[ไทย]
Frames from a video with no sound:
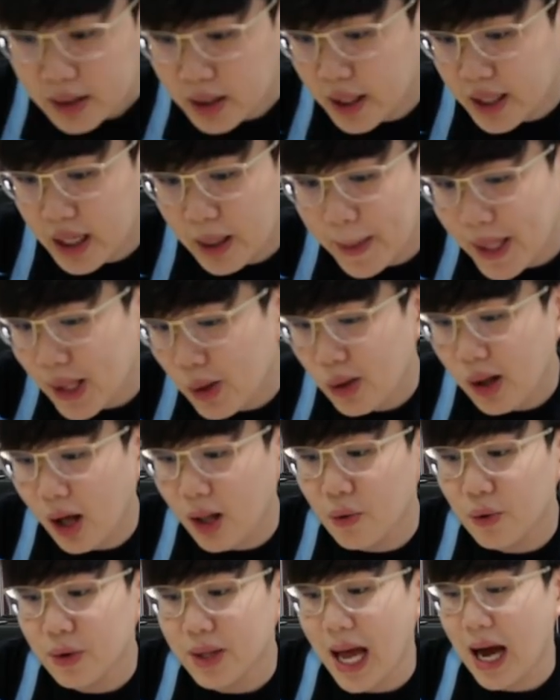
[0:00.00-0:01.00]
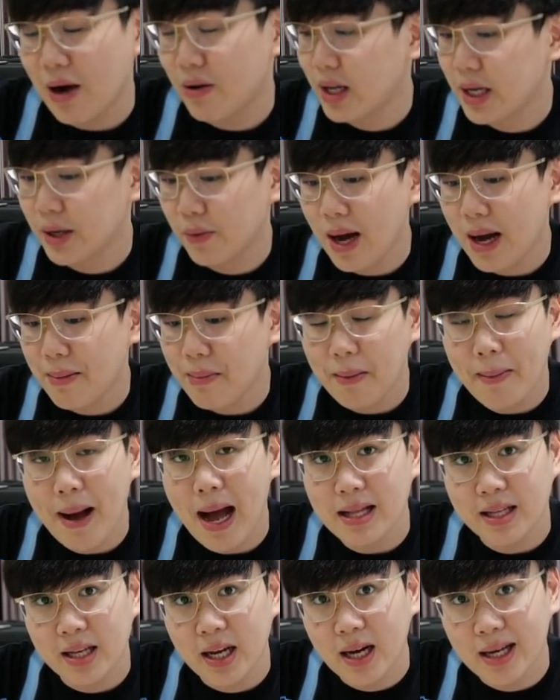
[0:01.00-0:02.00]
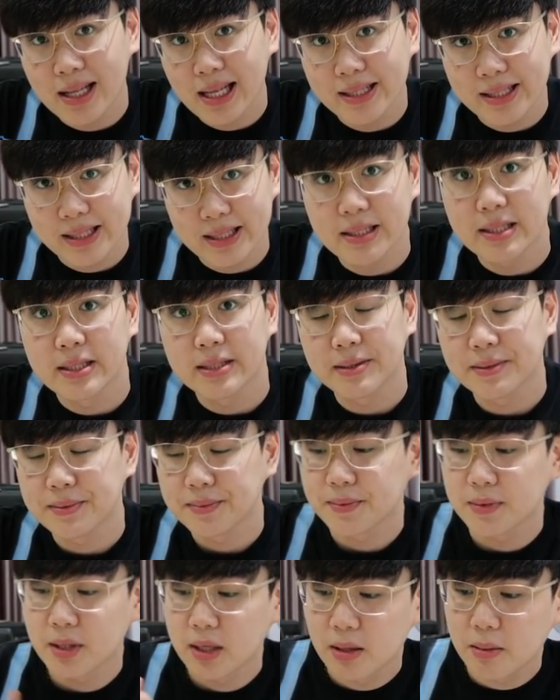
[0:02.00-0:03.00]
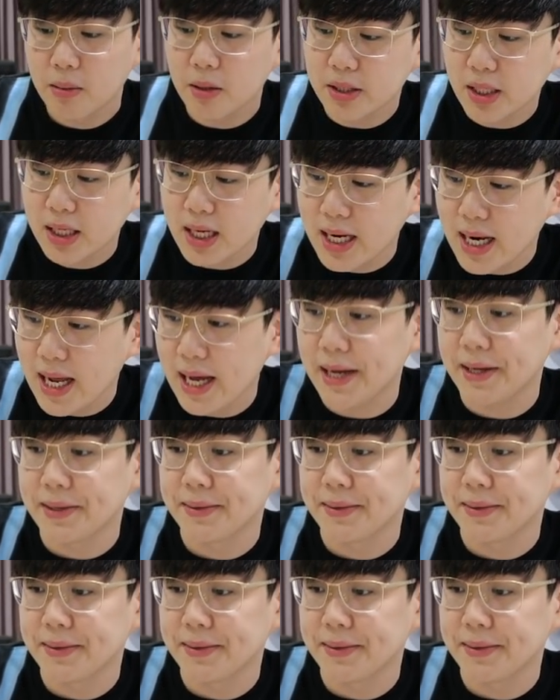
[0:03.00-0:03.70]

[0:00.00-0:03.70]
เธอยังไม่รู้ร้อนรู้หนาวเลยว่ามาม่าเธอกำลังจะอืดเพราะฉะนั้นน่ะ